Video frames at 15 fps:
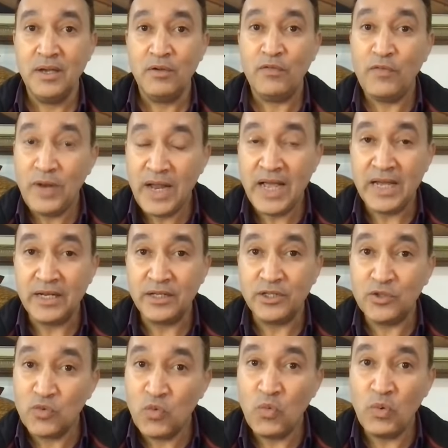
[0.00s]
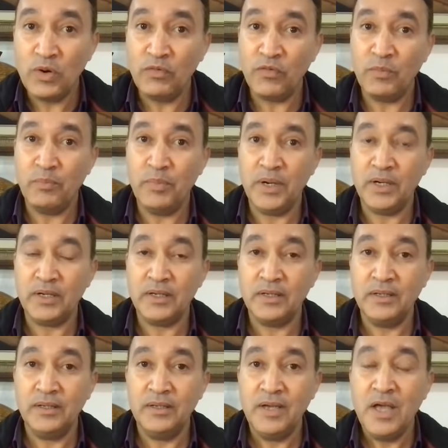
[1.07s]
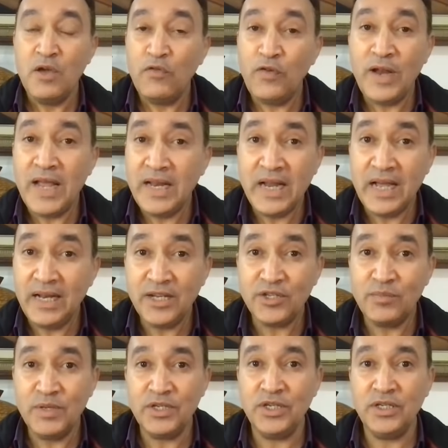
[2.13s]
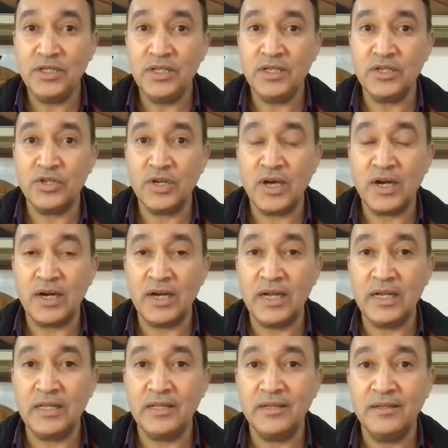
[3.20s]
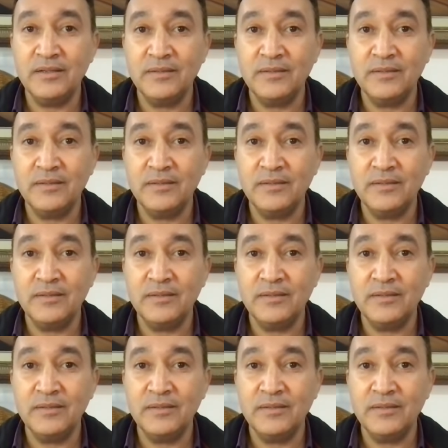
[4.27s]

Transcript: فلان سول في باك فلانه علاش ما جيتيش نهار العيد